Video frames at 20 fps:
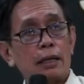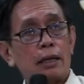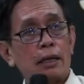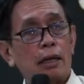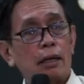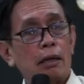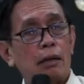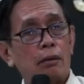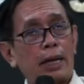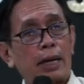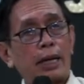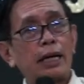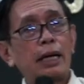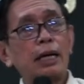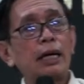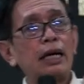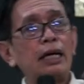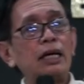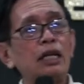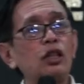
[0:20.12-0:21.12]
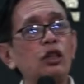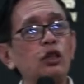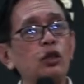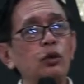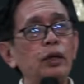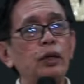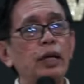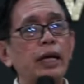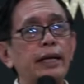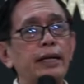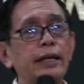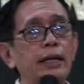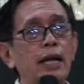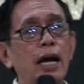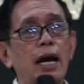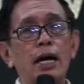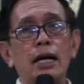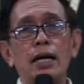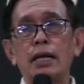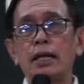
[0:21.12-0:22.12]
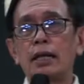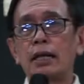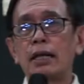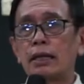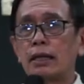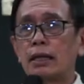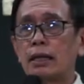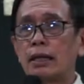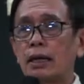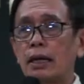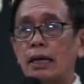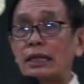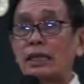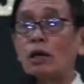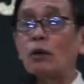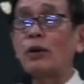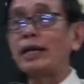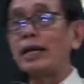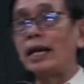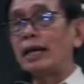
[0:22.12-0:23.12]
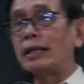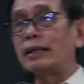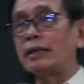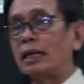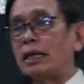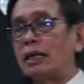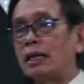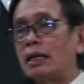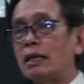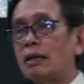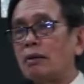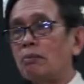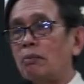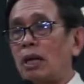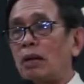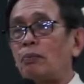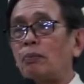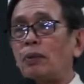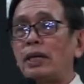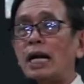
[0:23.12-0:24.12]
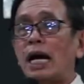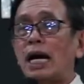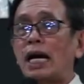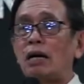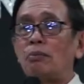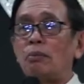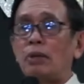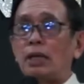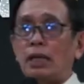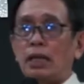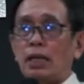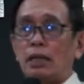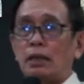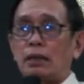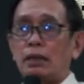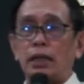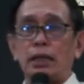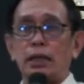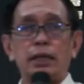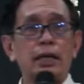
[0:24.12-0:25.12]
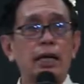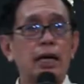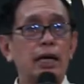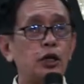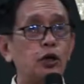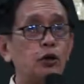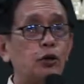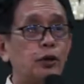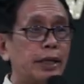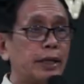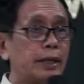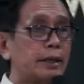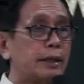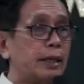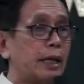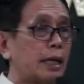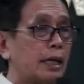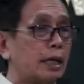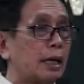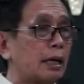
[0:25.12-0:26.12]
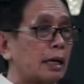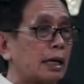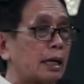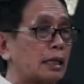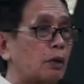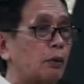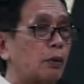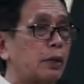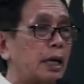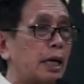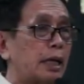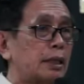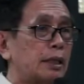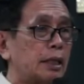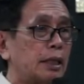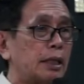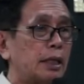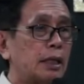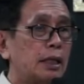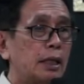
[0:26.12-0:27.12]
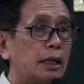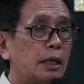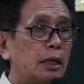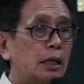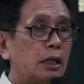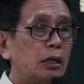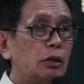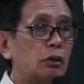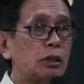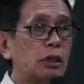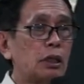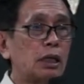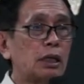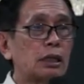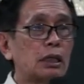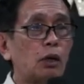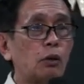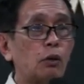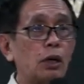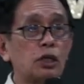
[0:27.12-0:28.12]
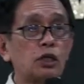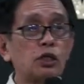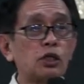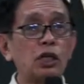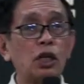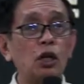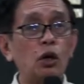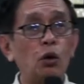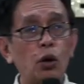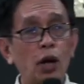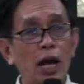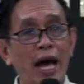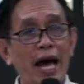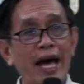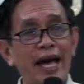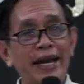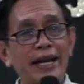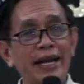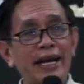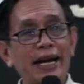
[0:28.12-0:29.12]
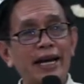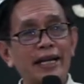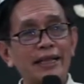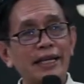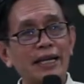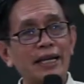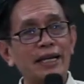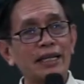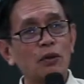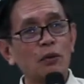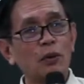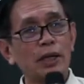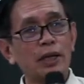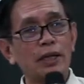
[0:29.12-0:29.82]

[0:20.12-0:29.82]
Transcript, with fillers: Parang kalintulad ng katawan natin, may pinakamaliit din na unit ang katawan natin, yung tinatawag silula ng ating katawan.